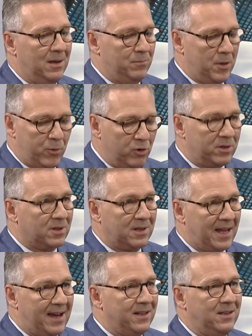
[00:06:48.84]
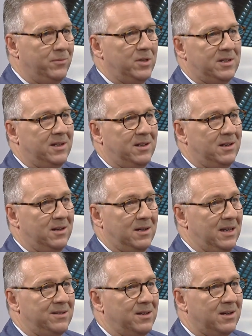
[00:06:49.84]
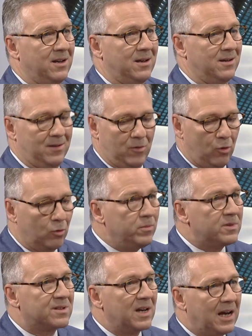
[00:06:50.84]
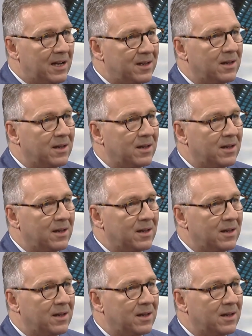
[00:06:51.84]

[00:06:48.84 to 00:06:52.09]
wir müssen lernen, mit diesen Risiken umzugehen,